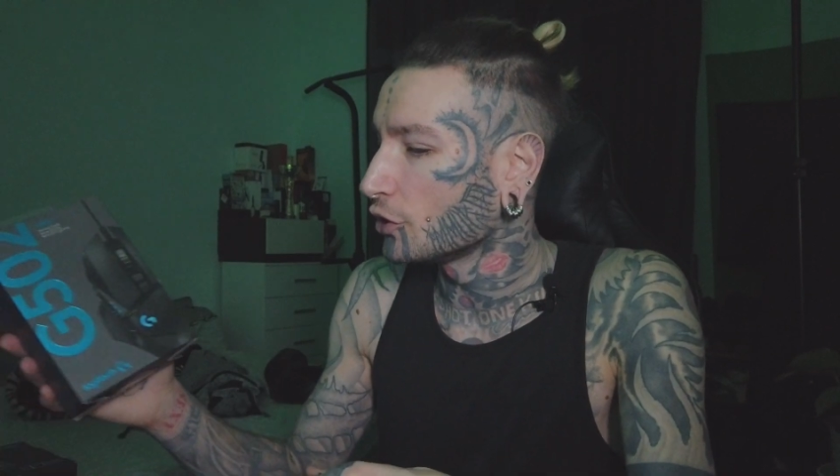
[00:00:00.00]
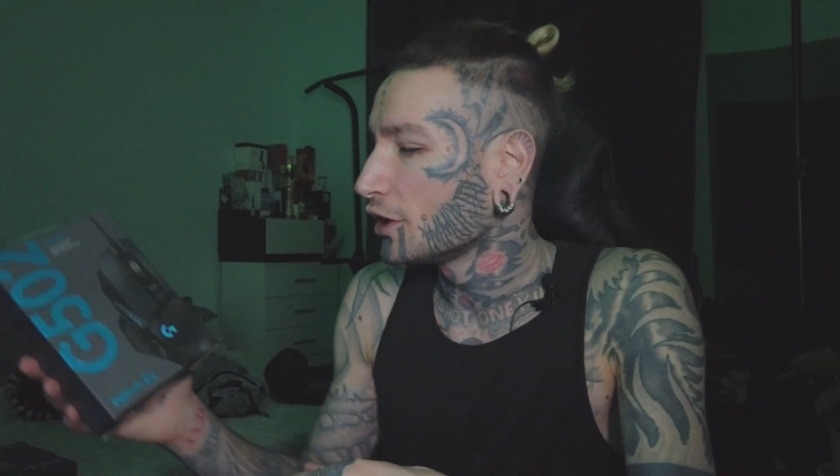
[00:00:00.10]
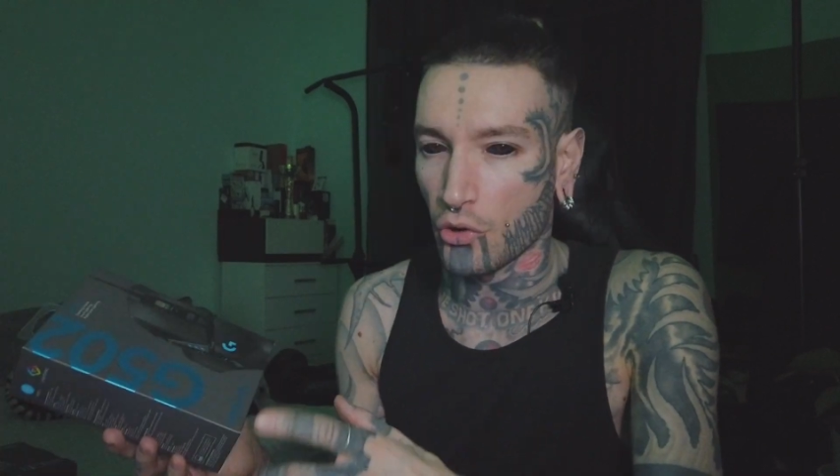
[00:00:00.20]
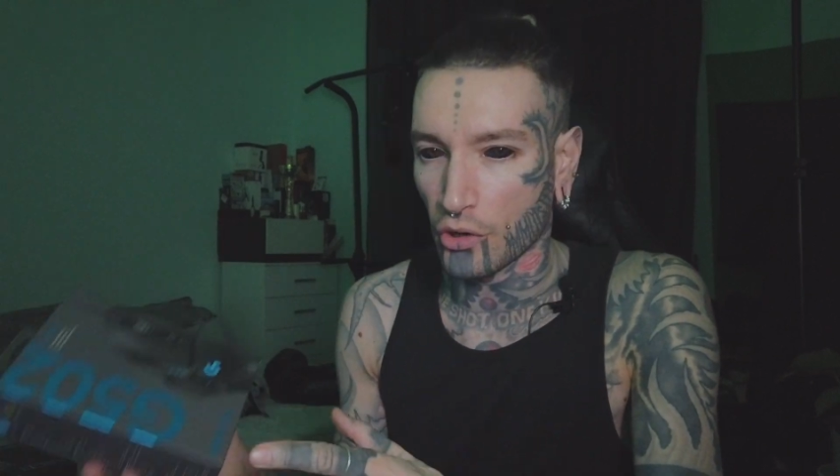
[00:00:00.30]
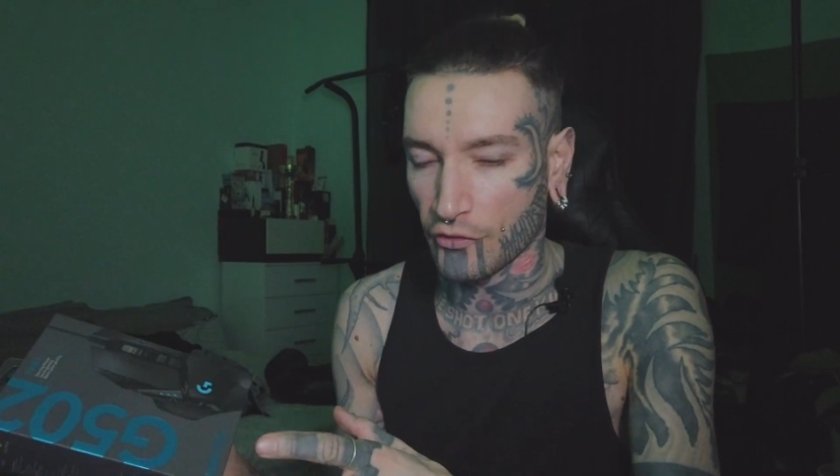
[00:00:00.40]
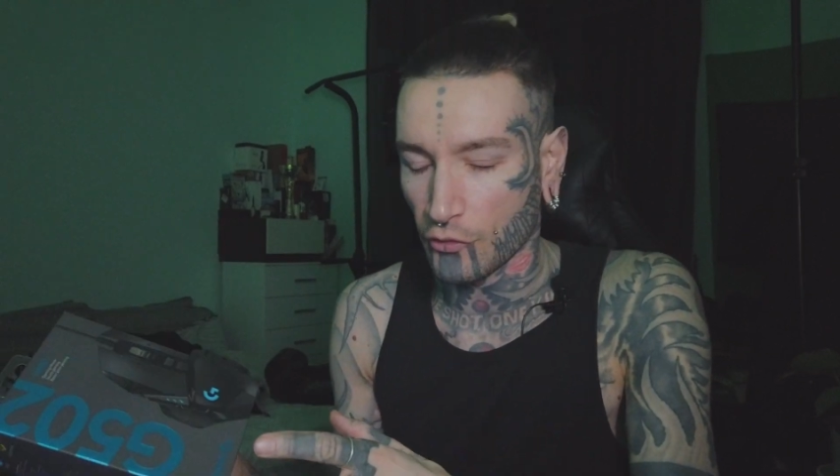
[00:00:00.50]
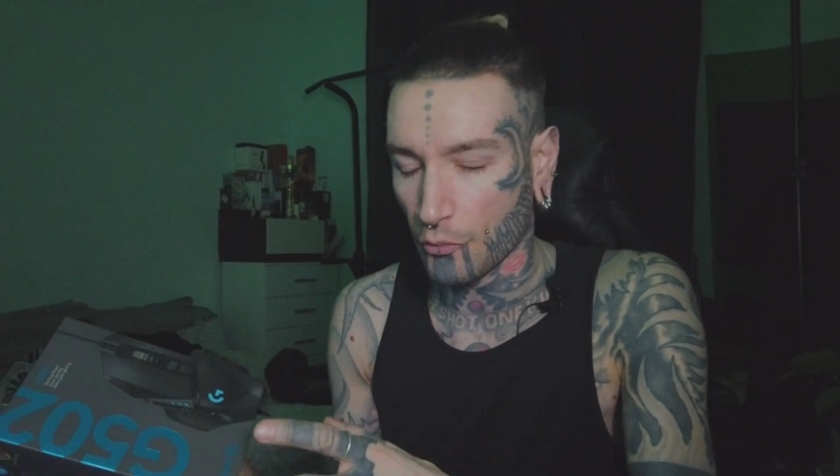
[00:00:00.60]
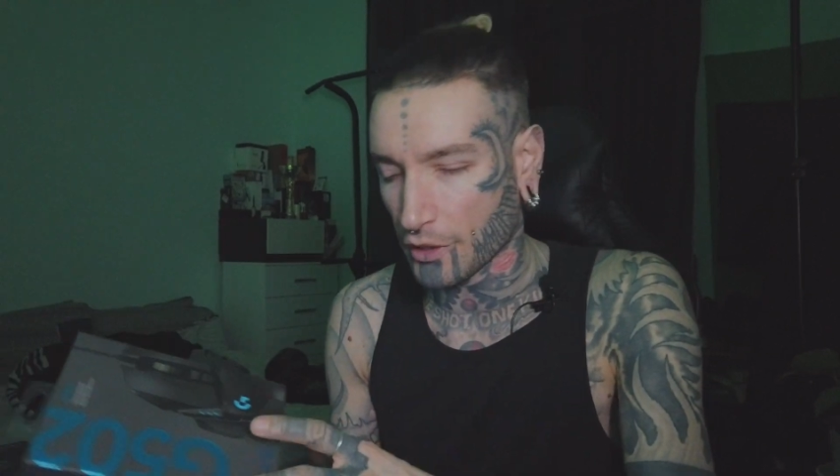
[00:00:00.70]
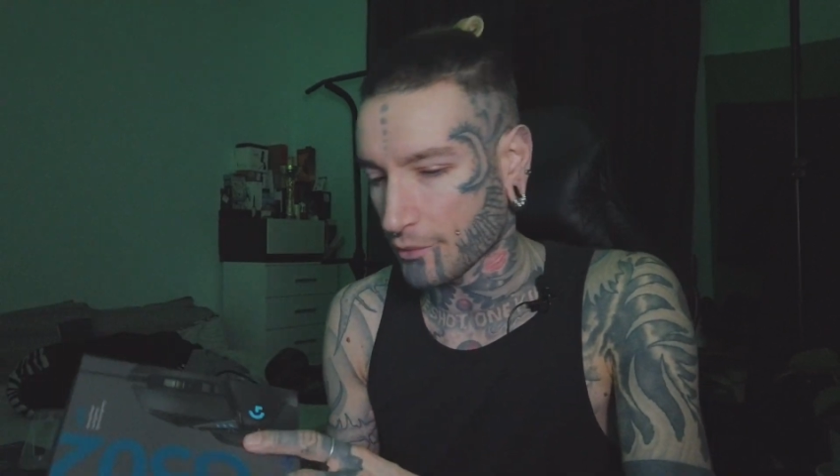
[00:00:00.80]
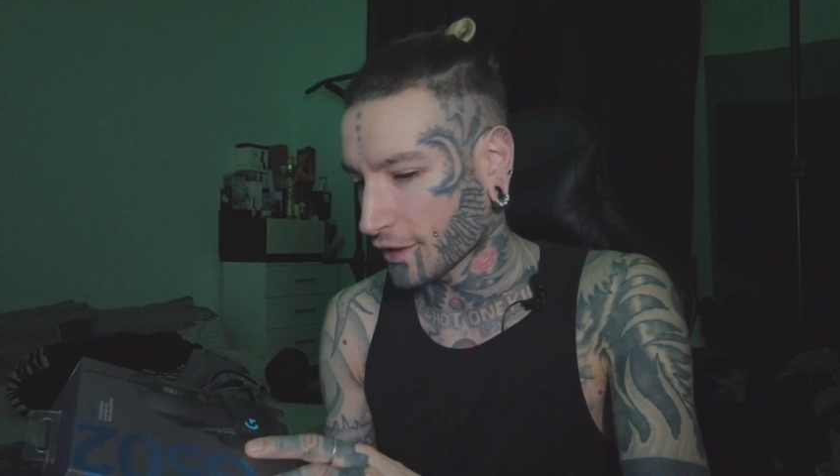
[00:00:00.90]
quello che avevo
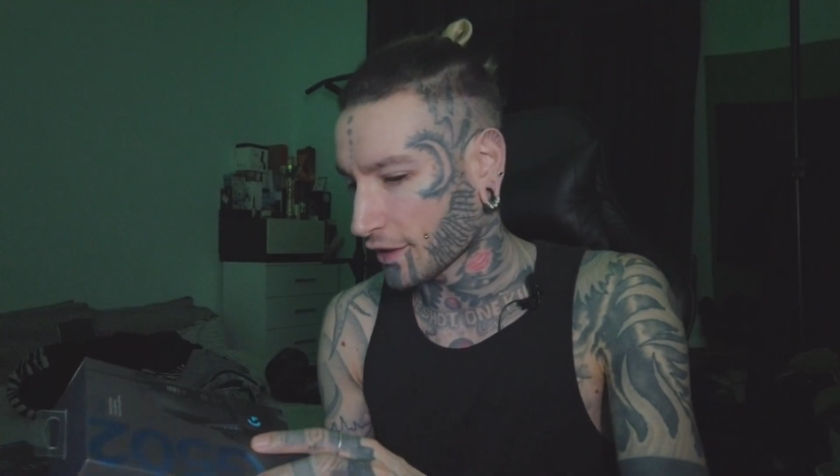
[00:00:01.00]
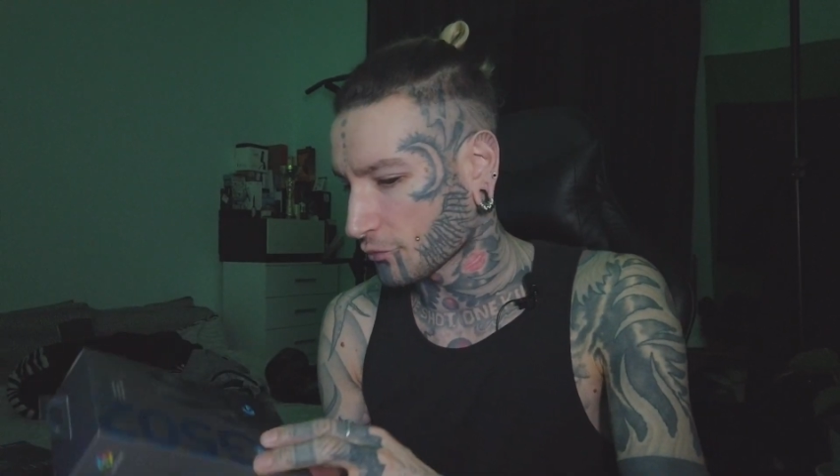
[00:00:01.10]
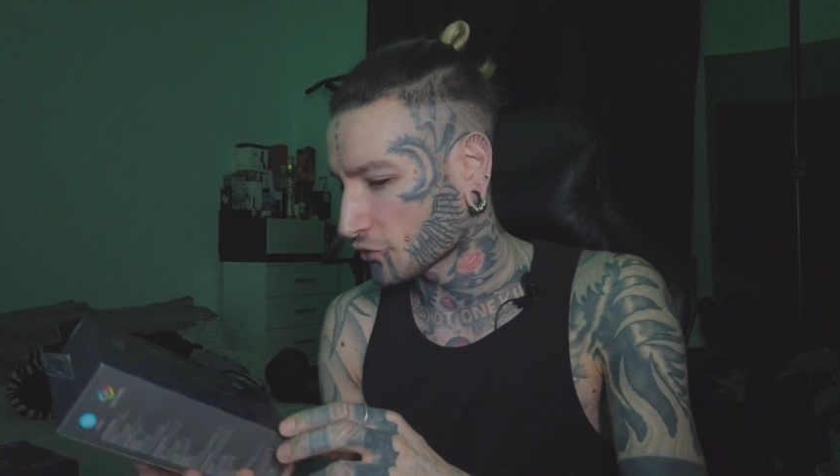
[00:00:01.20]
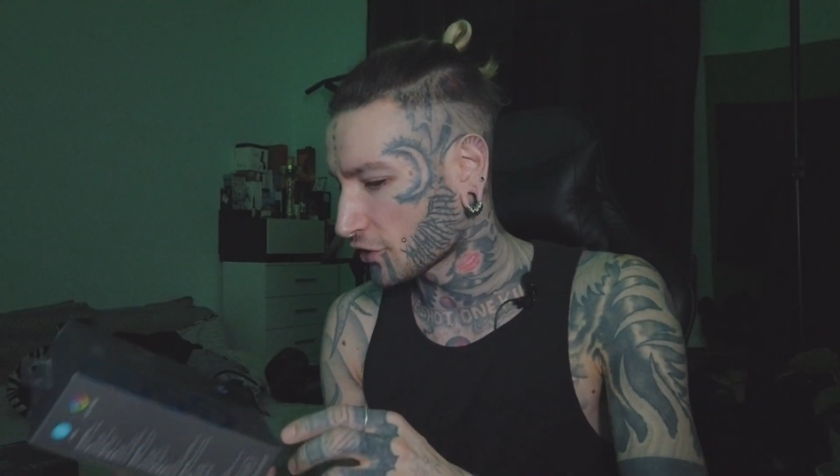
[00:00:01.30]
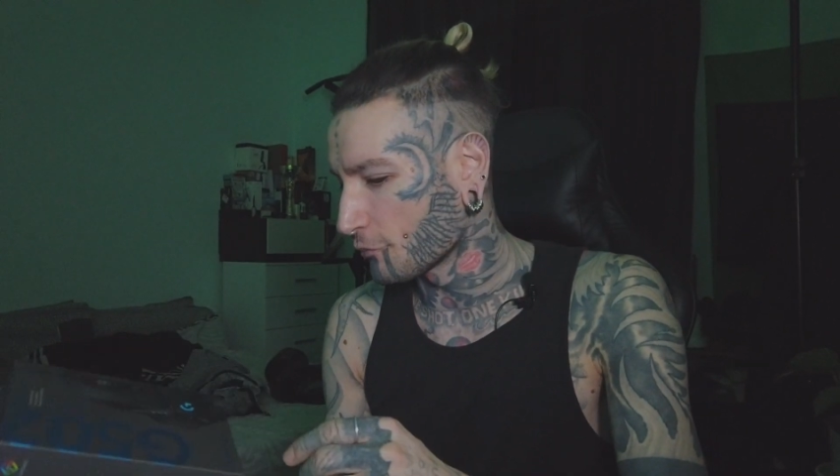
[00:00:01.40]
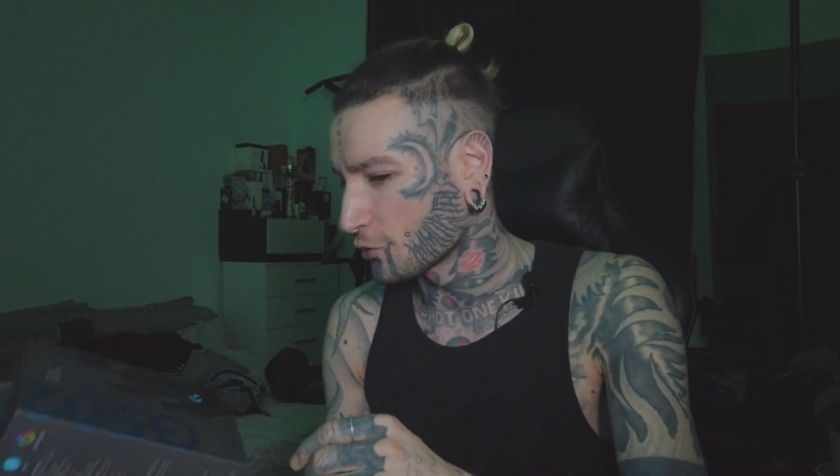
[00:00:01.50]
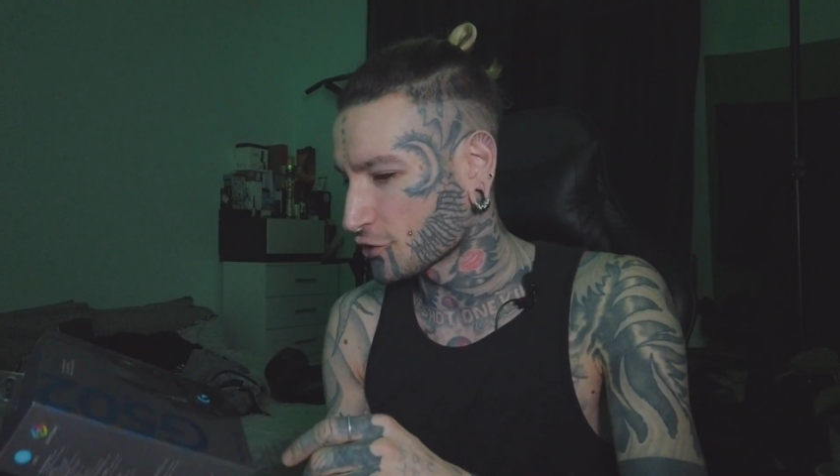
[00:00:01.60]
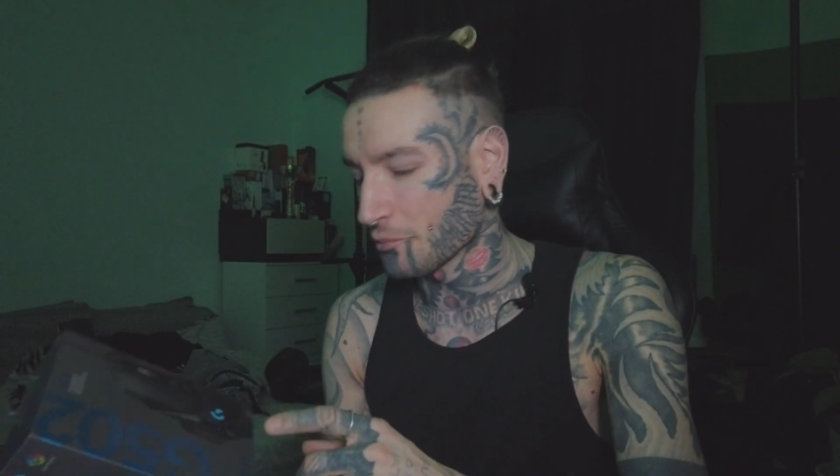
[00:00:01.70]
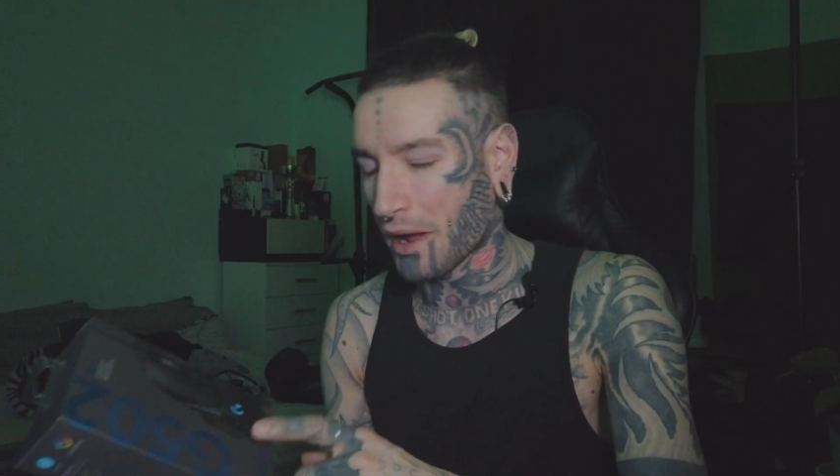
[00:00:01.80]
prima che era un semplice